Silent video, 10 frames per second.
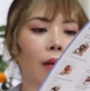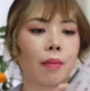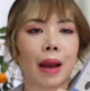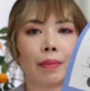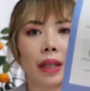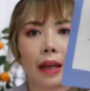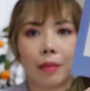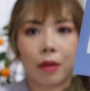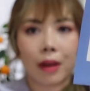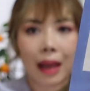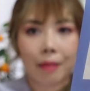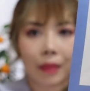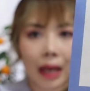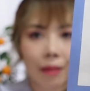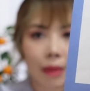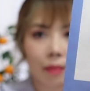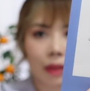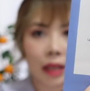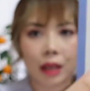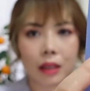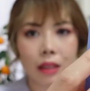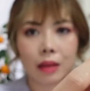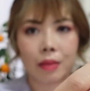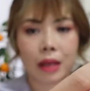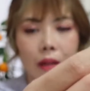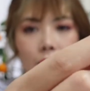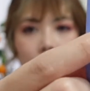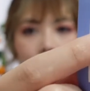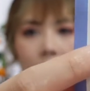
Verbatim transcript: แบบ table lamp นะ แบบนี้ก็คือจะมีตัว